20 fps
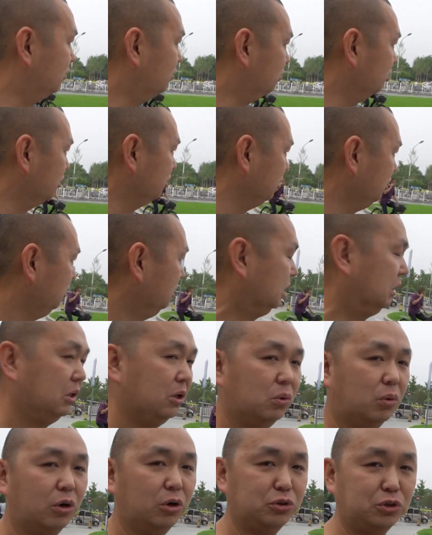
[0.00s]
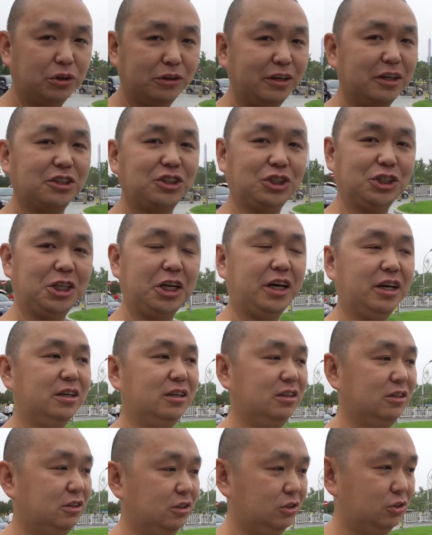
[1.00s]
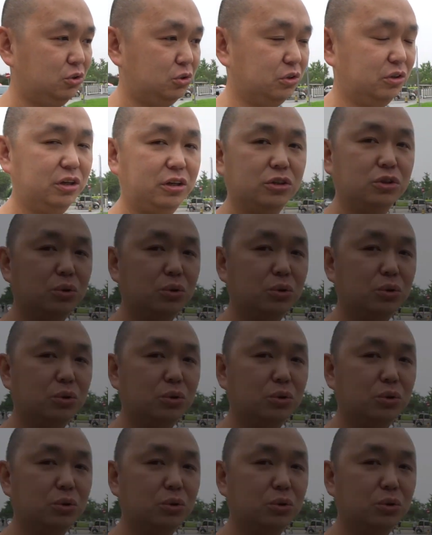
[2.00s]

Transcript: 所以我会选择一个起点，选择一个